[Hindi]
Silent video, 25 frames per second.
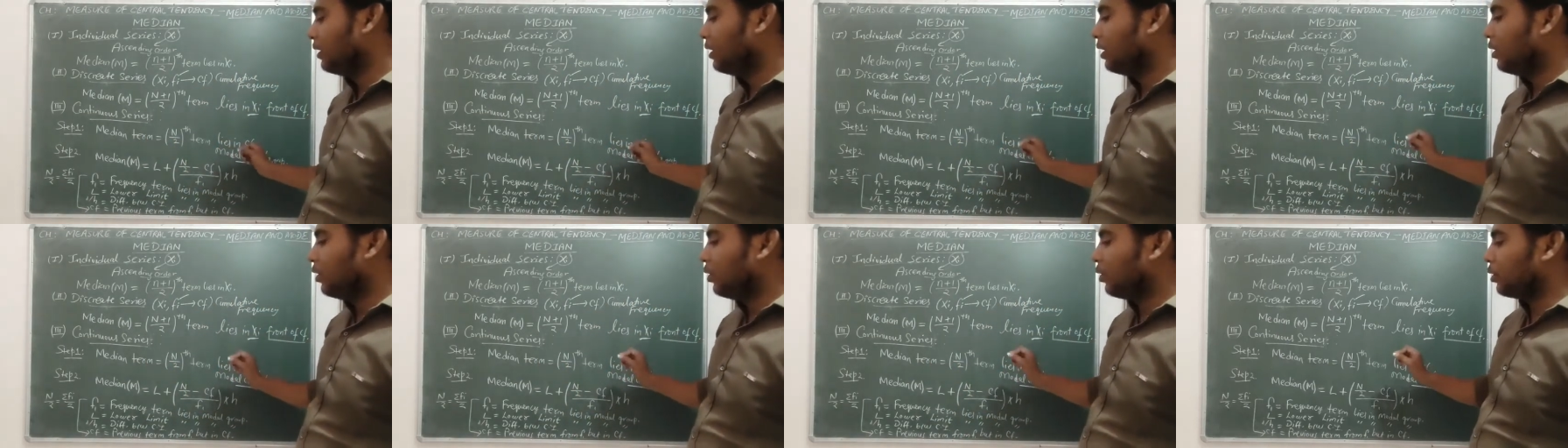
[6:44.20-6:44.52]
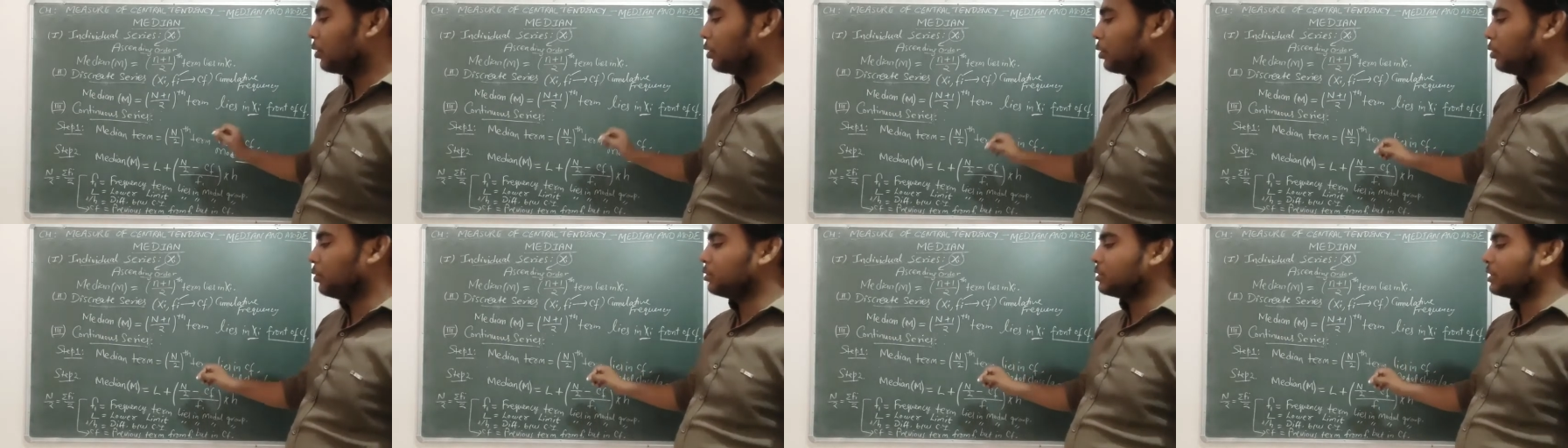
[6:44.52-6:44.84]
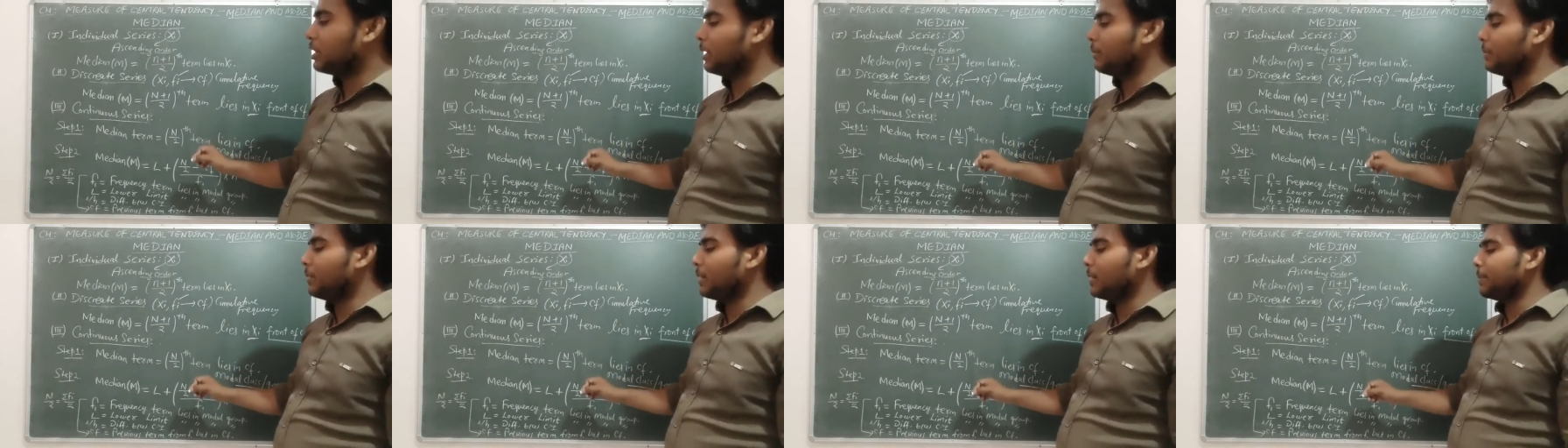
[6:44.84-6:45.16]
और
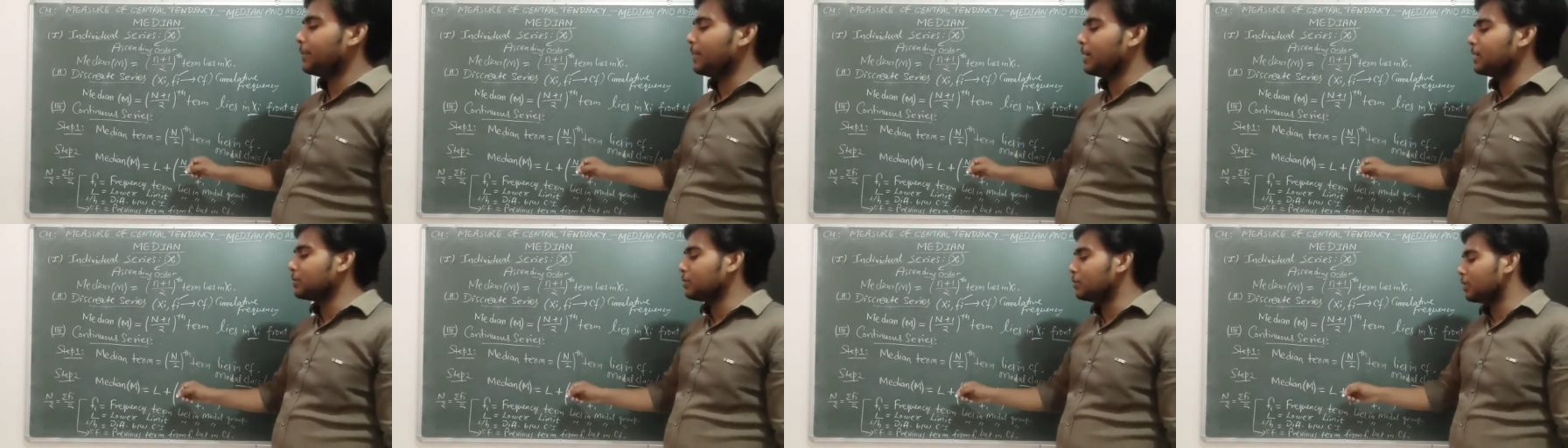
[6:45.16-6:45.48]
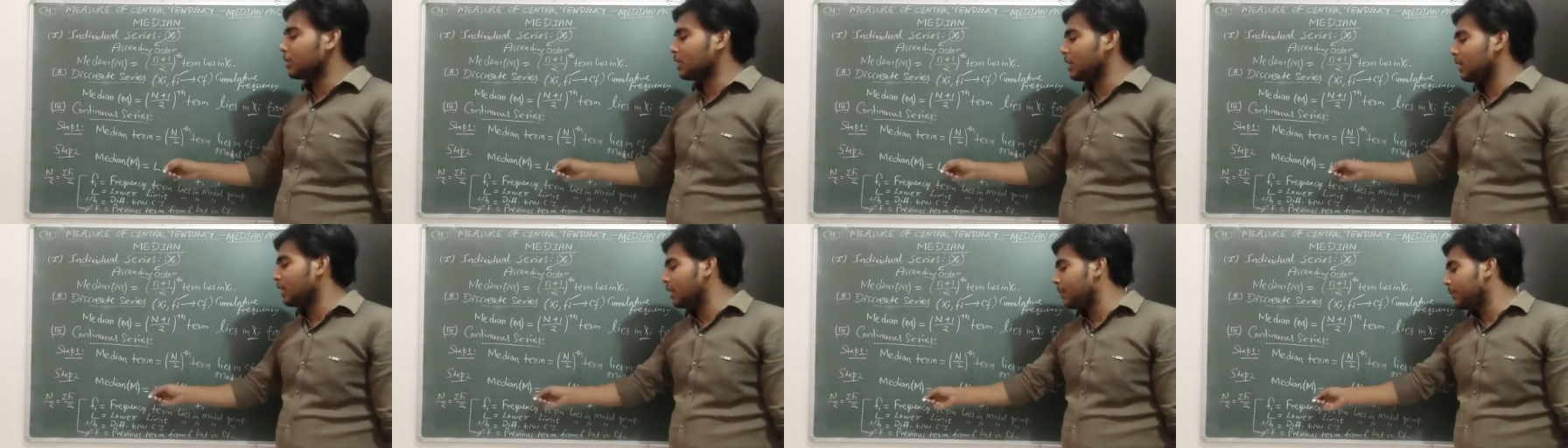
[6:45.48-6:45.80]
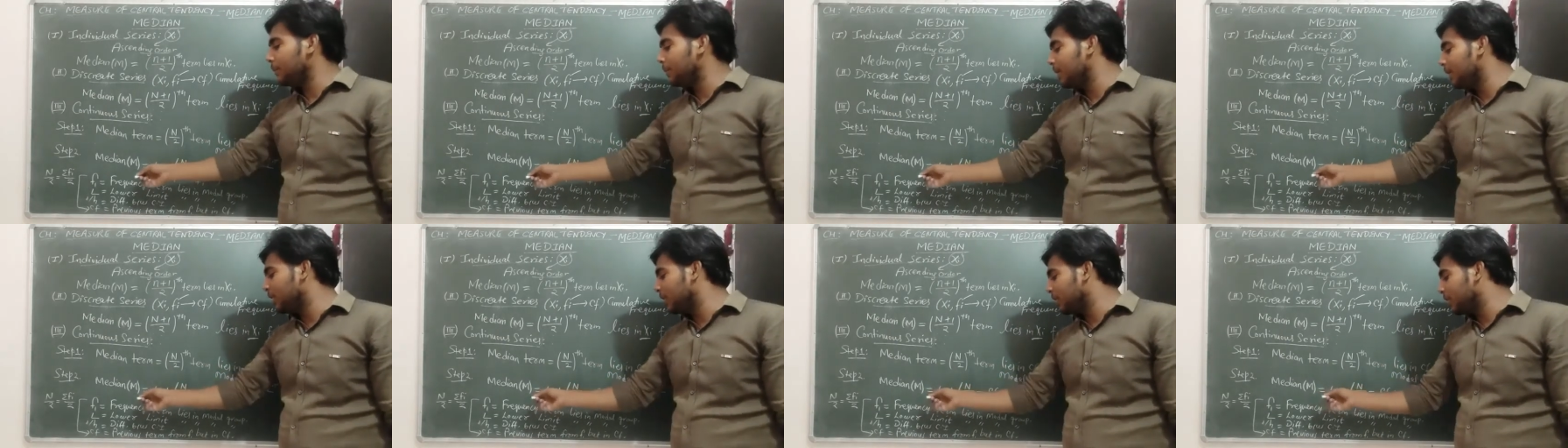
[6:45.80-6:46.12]
दूसरा हमारे पास होता है
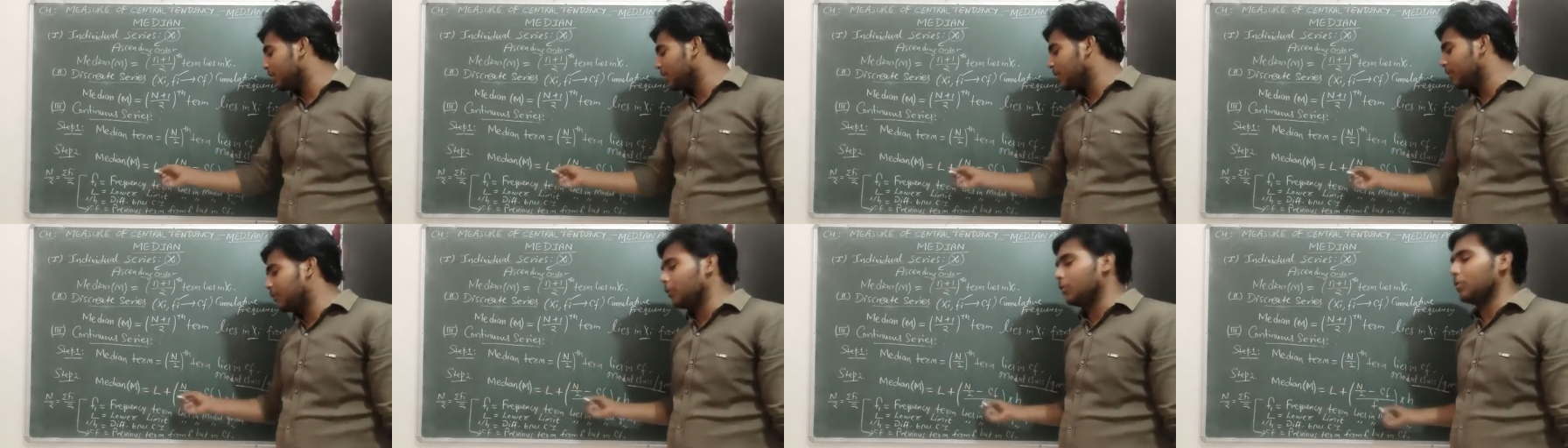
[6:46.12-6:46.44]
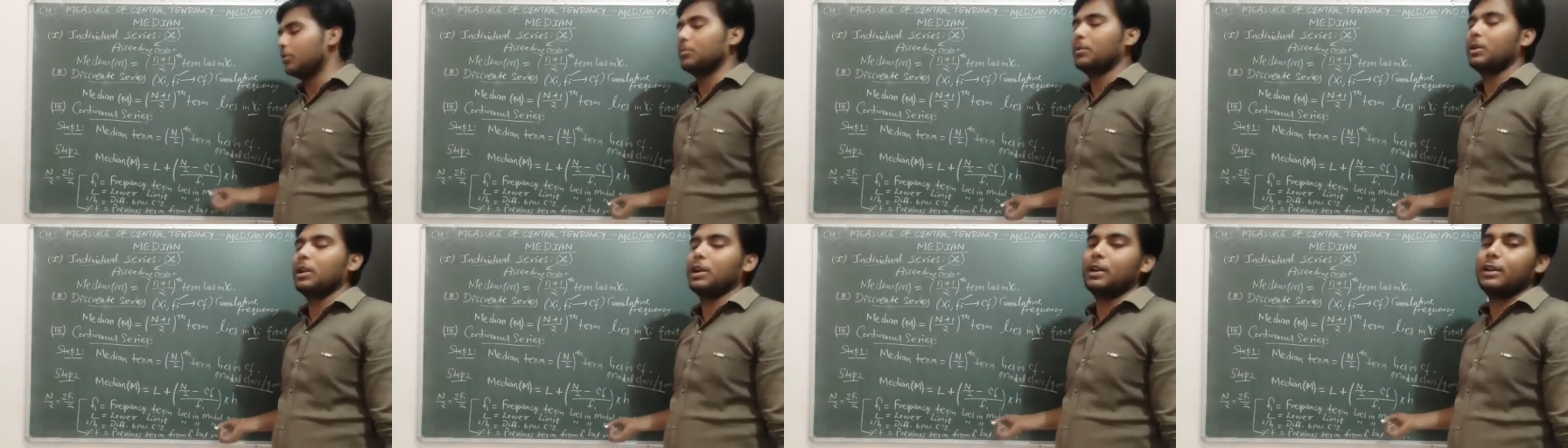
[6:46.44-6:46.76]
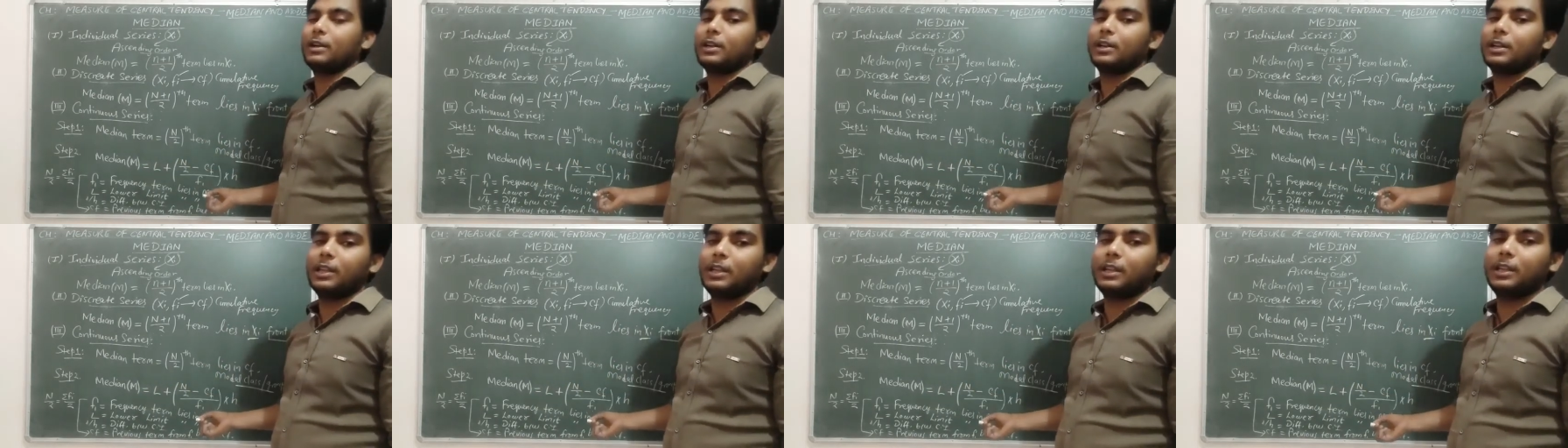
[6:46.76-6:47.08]
मीडियम का फॉर्मूला
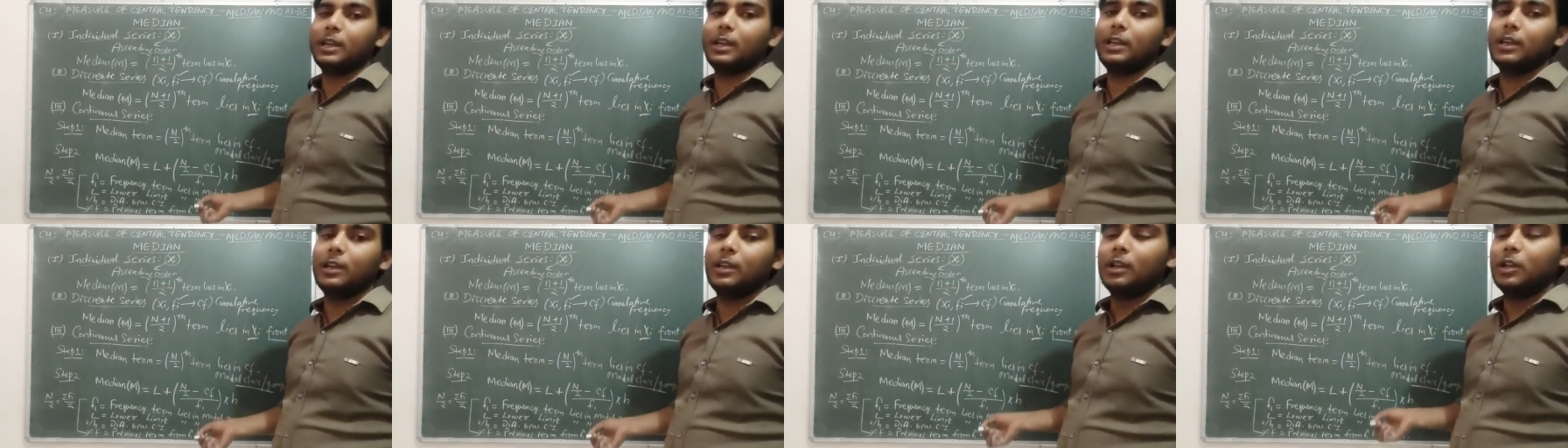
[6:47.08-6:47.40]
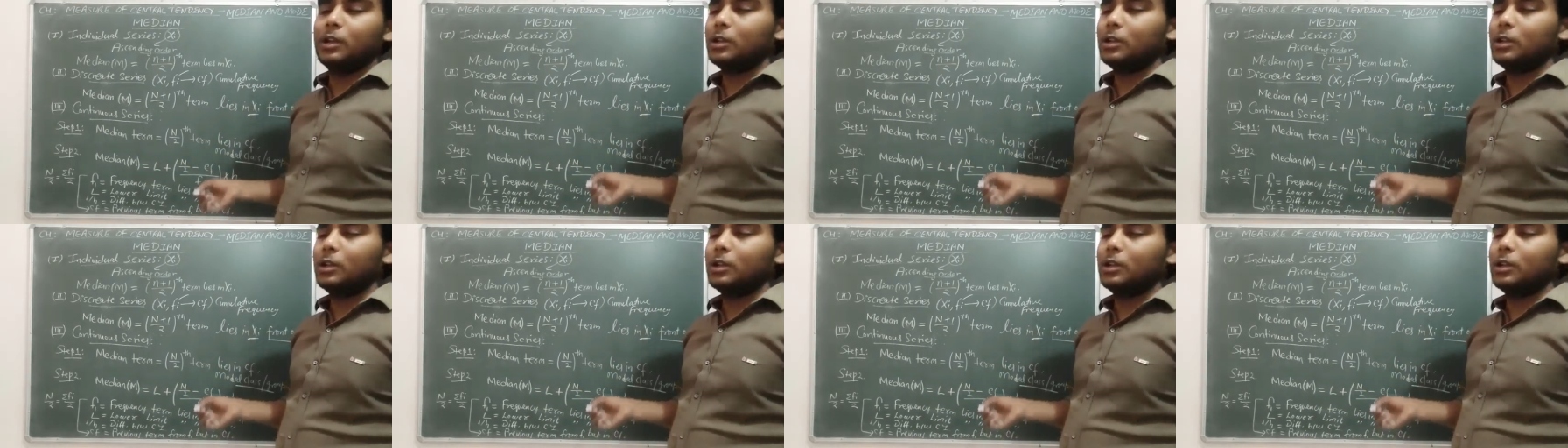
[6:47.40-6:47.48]
ठीक है